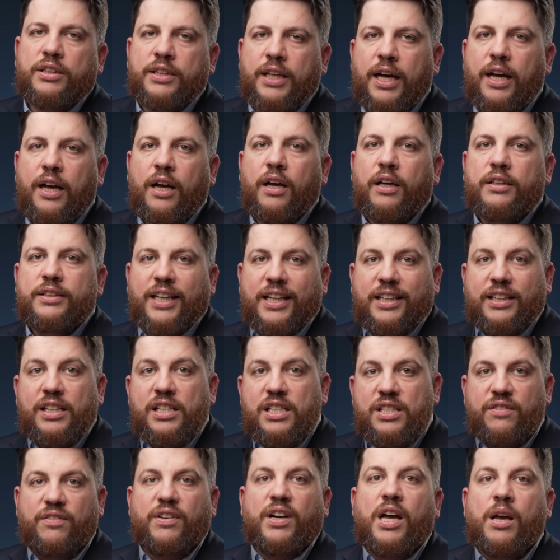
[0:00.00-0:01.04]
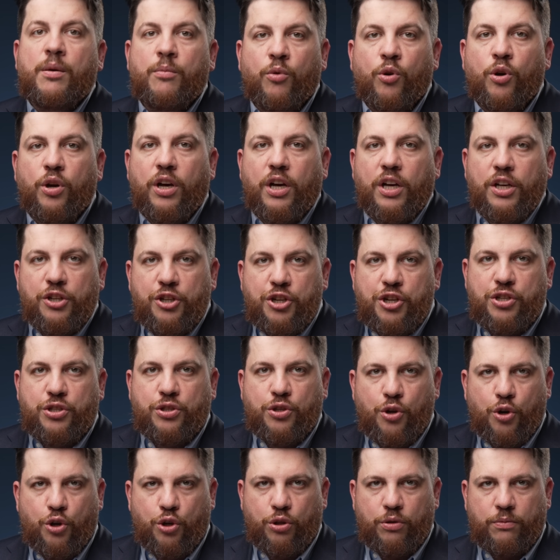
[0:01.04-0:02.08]
на так называемую
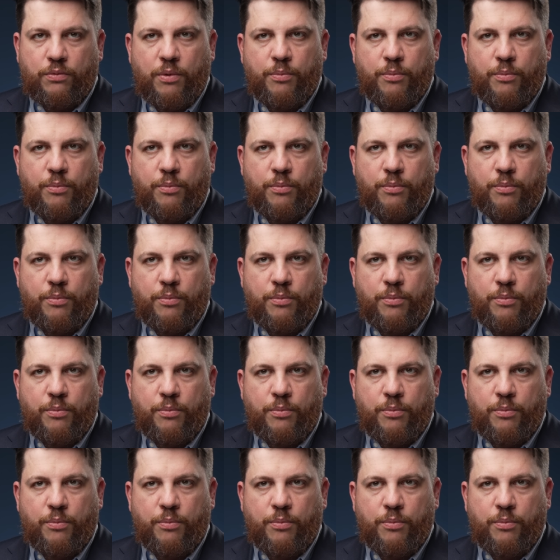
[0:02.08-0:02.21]
частичную